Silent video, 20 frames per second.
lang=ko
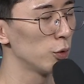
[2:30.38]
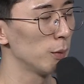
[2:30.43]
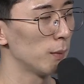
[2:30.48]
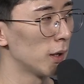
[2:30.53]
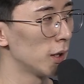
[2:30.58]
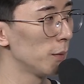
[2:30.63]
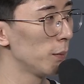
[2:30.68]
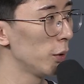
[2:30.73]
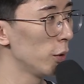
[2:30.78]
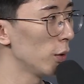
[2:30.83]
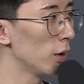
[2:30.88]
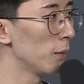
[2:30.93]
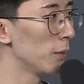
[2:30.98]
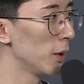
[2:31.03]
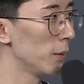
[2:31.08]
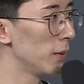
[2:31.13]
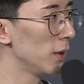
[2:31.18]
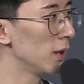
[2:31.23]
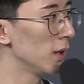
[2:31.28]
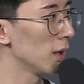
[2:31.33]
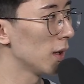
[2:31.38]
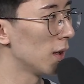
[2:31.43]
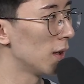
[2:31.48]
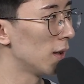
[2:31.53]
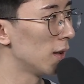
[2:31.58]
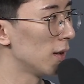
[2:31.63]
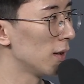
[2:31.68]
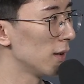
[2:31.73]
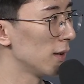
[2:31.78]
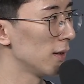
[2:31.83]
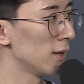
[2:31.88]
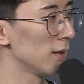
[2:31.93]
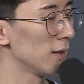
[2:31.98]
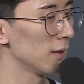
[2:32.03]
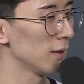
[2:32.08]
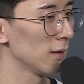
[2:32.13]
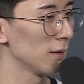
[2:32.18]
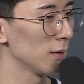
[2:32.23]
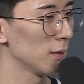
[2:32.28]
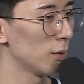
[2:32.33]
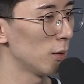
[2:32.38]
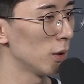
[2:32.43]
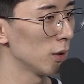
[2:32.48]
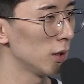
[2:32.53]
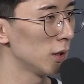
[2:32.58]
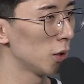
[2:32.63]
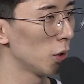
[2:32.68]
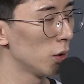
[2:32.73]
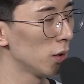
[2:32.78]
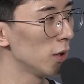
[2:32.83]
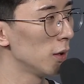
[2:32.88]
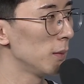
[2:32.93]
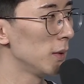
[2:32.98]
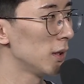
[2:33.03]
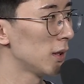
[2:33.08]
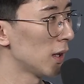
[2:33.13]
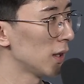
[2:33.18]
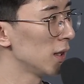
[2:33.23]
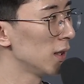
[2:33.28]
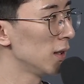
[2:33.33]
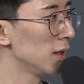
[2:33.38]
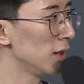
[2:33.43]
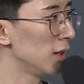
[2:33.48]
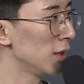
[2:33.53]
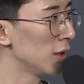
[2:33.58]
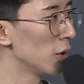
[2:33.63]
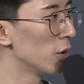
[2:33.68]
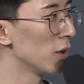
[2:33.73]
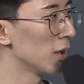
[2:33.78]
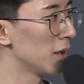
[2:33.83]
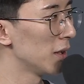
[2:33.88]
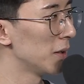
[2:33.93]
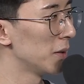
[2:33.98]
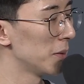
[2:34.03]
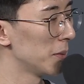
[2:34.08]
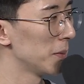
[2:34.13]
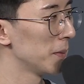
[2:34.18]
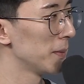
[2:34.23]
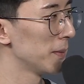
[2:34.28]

부분이 많이 필요한 맵이니까 확실히 저희 팀이 자신 있는 것 같아요.